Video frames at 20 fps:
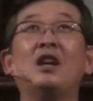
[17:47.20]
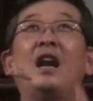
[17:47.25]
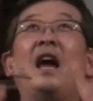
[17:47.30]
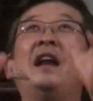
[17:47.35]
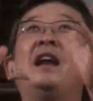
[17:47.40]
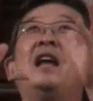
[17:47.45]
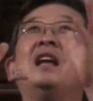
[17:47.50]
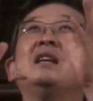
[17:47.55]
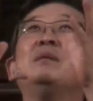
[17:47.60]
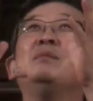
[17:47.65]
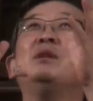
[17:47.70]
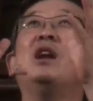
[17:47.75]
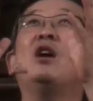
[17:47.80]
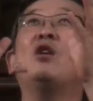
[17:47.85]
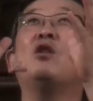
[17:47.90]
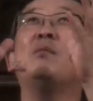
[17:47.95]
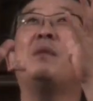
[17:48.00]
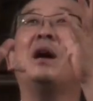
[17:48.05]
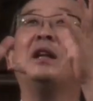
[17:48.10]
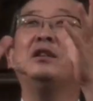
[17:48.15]
그것을
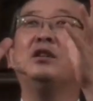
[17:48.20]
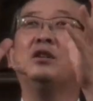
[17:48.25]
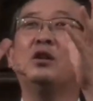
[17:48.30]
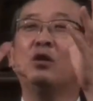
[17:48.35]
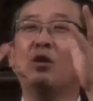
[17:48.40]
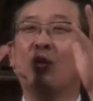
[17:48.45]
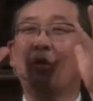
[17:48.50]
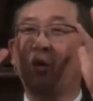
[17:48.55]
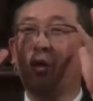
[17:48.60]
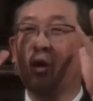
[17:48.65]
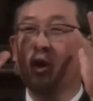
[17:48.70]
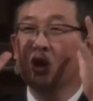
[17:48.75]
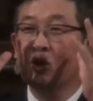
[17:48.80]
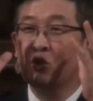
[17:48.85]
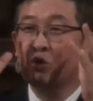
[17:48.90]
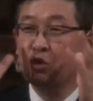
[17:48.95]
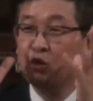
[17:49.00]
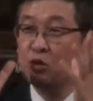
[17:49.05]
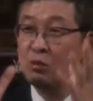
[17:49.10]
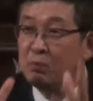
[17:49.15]
하나님이라고 만들어
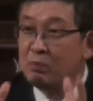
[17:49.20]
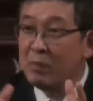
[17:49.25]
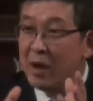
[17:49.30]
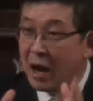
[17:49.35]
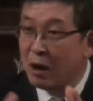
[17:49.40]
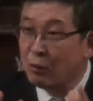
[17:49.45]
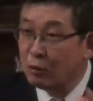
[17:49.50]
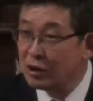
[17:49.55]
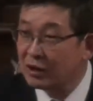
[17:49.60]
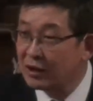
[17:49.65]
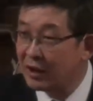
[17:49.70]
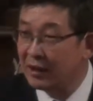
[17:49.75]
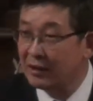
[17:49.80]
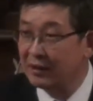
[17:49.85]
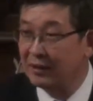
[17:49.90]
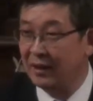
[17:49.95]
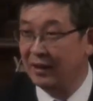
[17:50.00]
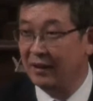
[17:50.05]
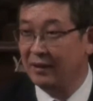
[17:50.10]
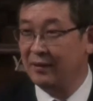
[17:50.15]
놓고 숭배하고
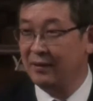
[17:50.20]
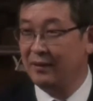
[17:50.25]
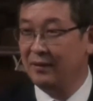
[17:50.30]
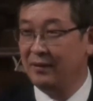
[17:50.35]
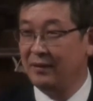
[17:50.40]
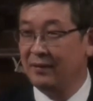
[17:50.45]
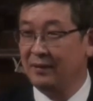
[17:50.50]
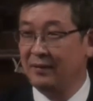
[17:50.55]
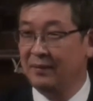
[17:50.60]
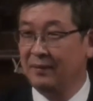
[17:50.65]
있더라 이거예요.